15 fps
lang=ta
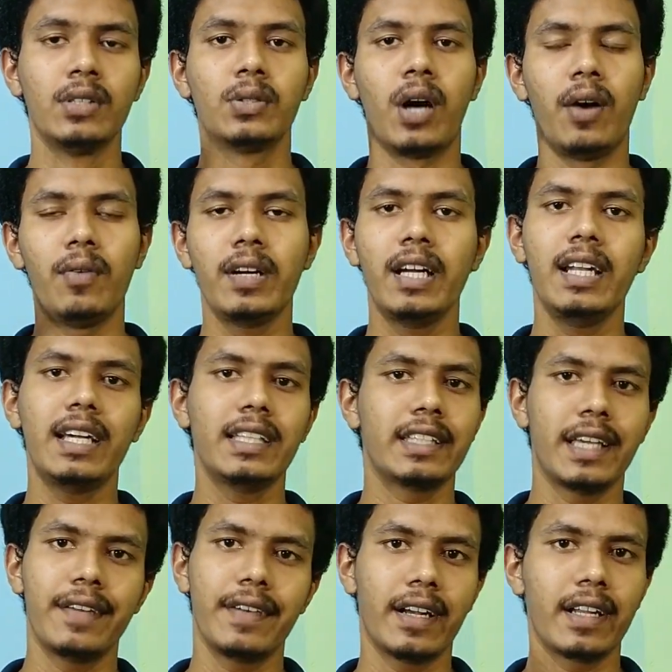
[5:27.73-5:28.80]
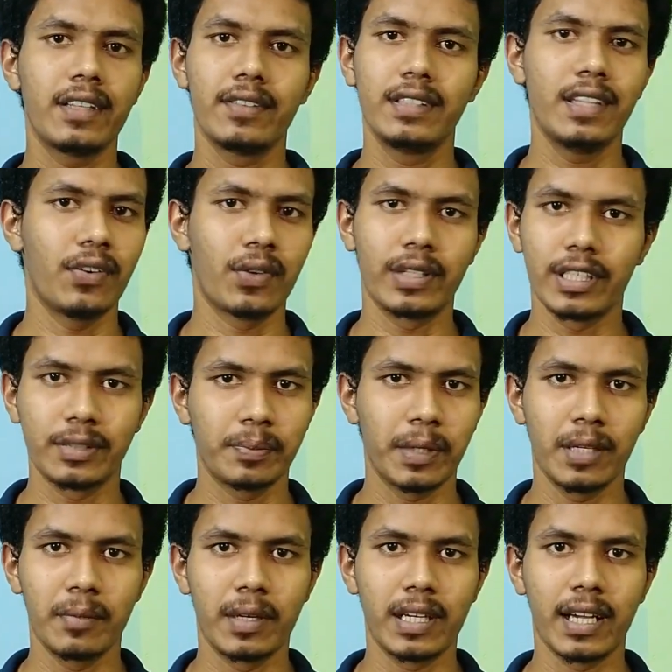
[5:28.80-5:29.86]
ஸோ அவங்களுக்கு தேவையானது வந்து அவங்க டெஸ்ட்
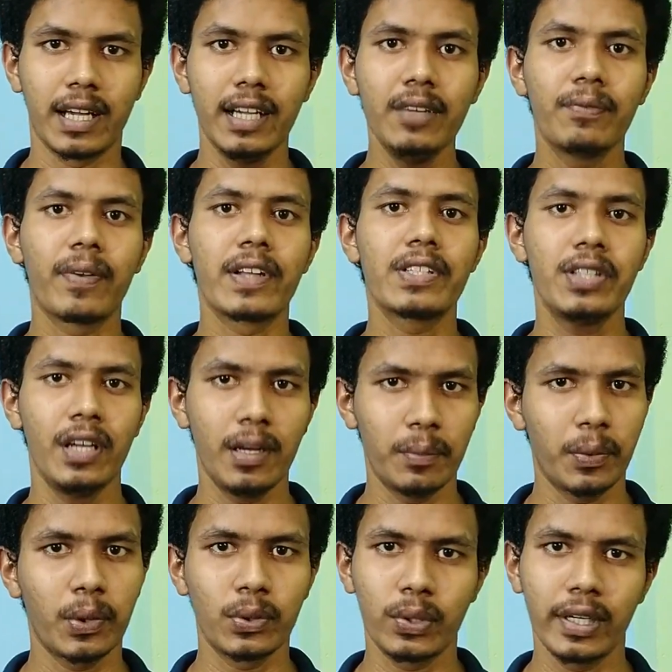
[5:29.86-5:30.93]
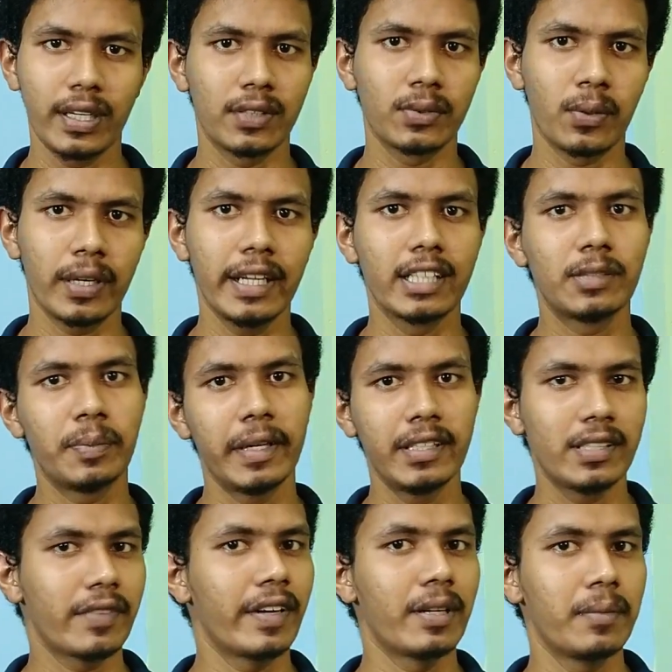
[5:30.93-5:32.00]
பண்ண மாட்டாங்க ஃப்ரெஷரை பொறுத்தவரையும் நான் சொல்றேன்
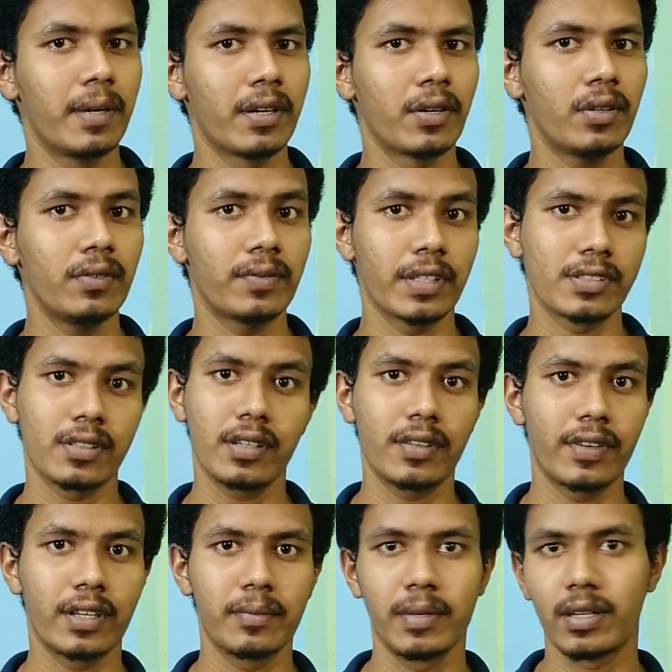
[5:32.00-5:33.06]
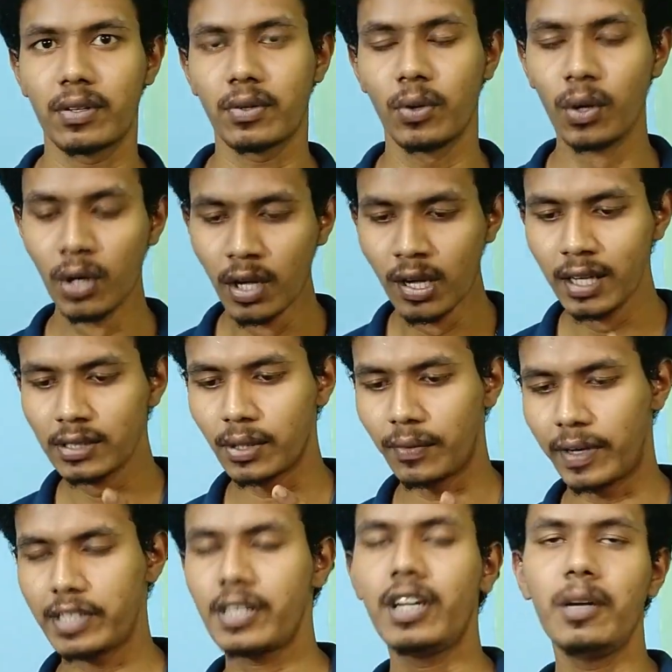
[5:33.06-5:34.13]
எக்ஸ்பீரியன்ஸுக்கு வேற மாதிரி இருக்கும் ஃப்ரெஷருக்கு வேற மாதிரி இருக்கும் ஸோ
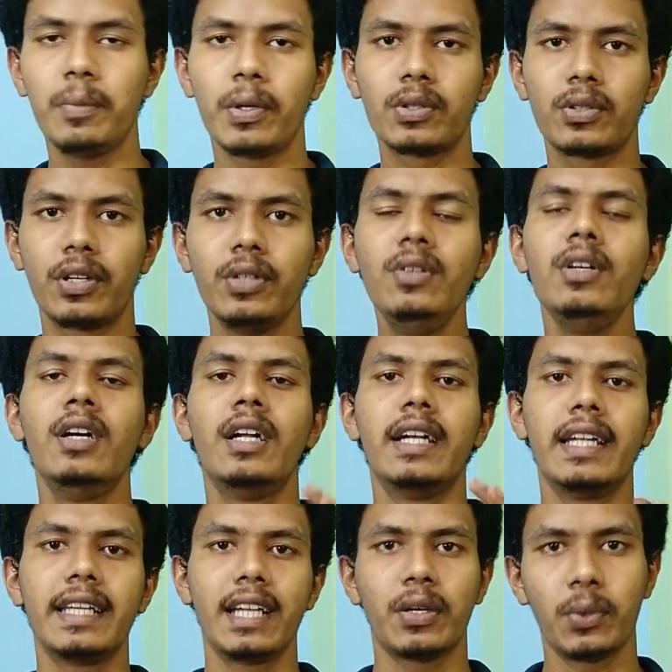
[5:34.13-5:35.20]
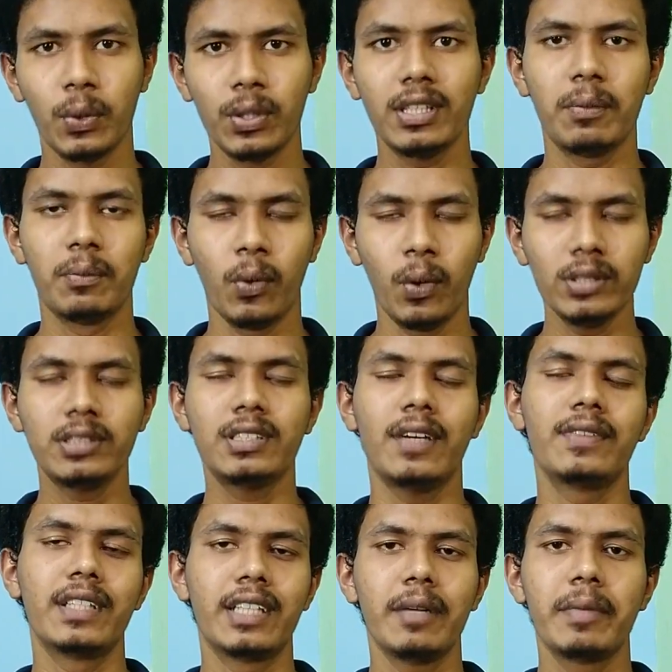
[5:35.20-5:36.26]
ஃப்ரெஷரை பொறுத்தவரையும் நீங்க கொடுத்த மோஸ்ட்
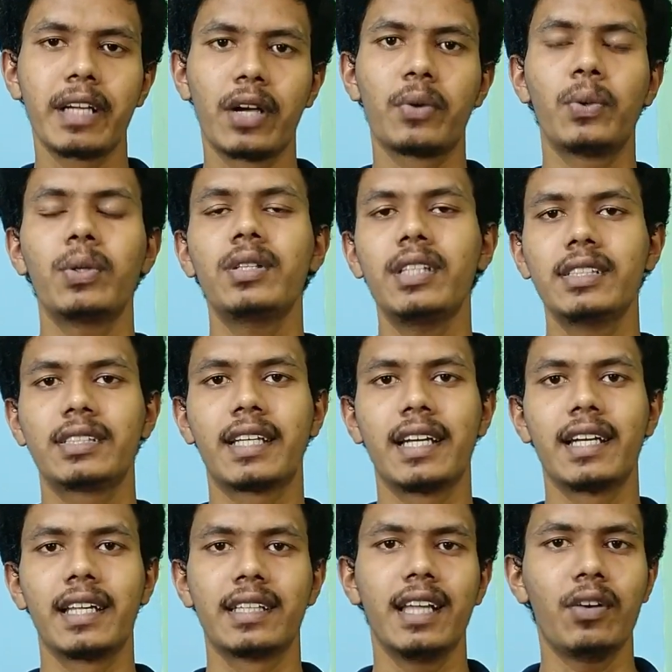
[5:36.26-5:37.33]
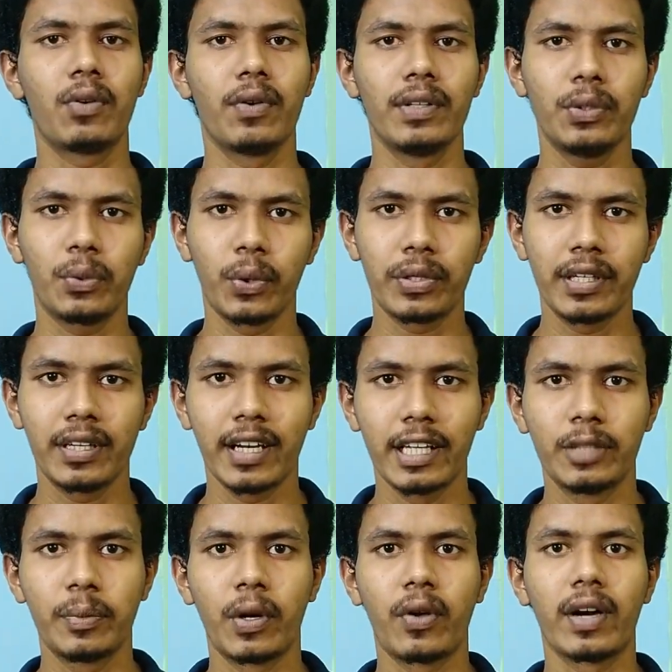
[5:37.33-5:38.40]
ஆஃப் த டைம் நீங்க கொடுத்த ஸ்கில்ல தான் அவங்க வந்து கொஷின்
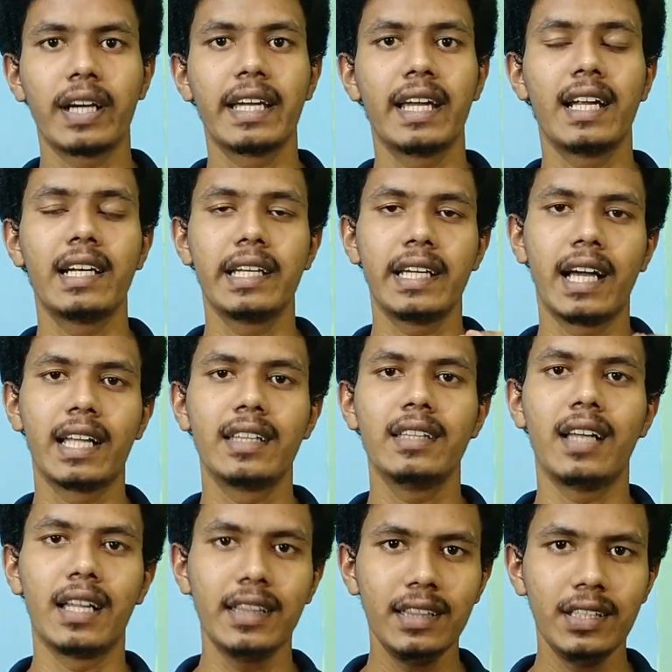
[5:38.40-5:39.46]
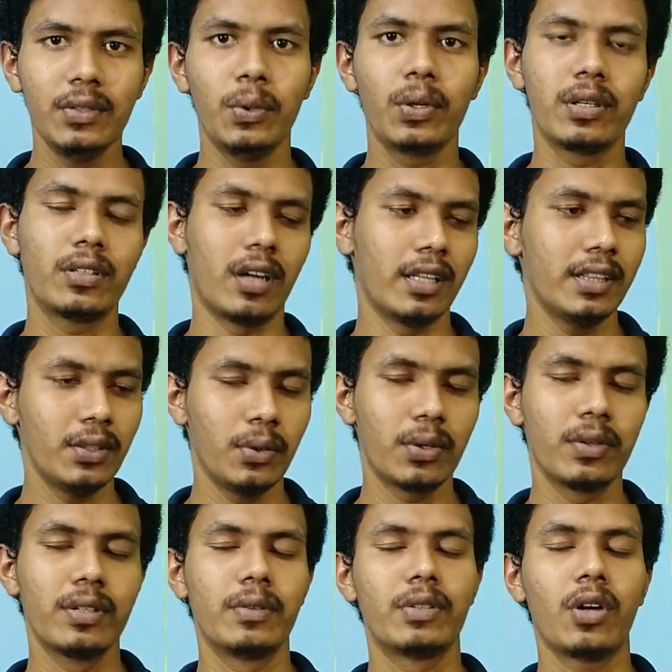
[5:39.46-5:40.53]
ரைஸ் பண்ணுவாங்க ஏன்னா நீங்க அந்த ஒரு அந்த
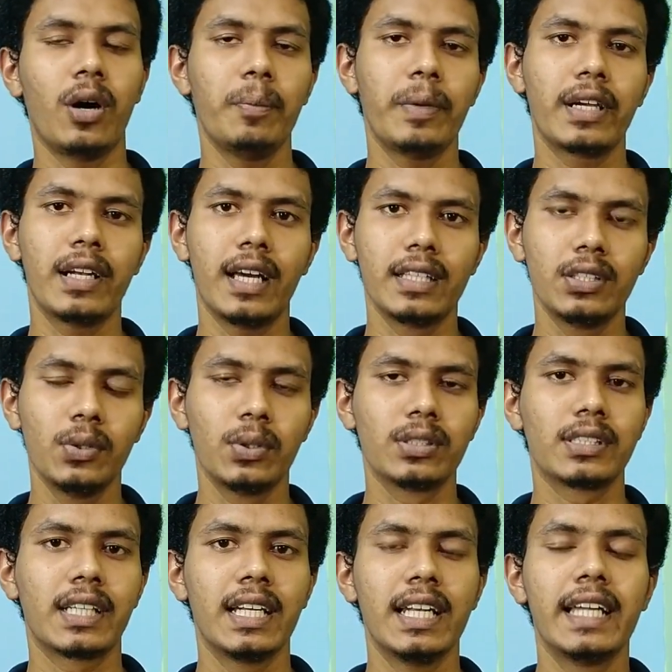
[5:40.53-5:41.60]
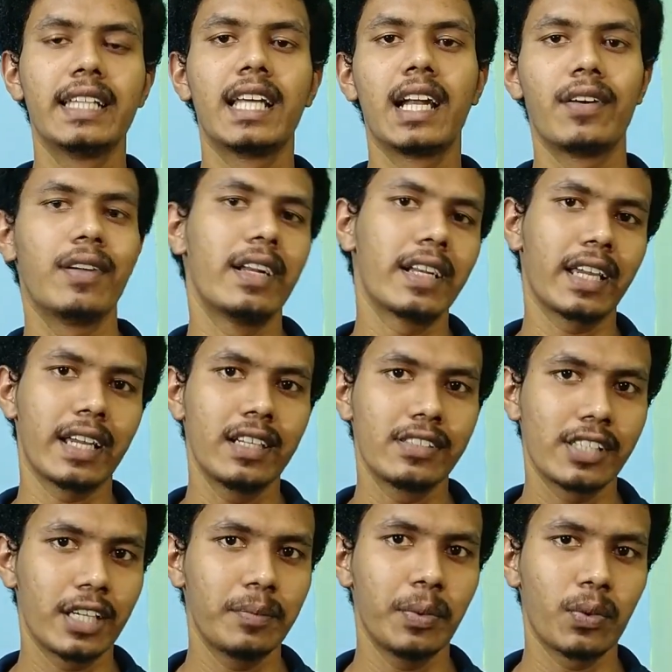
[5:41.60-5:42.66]
ஒரு டாபிக்ல அந்த ஒரு ஸ்கில்ல எந்த லெவல்
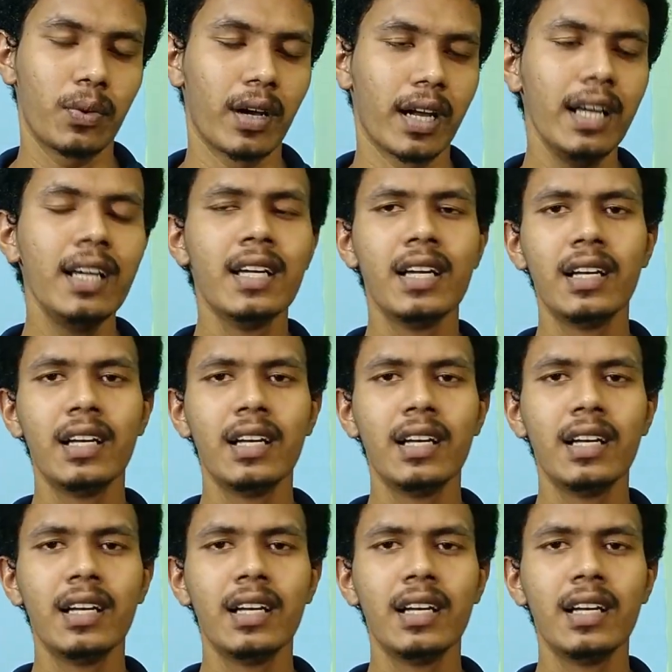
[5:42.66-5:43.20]
இருக்கீங்கன்னு செக் பண்ணுவாங்க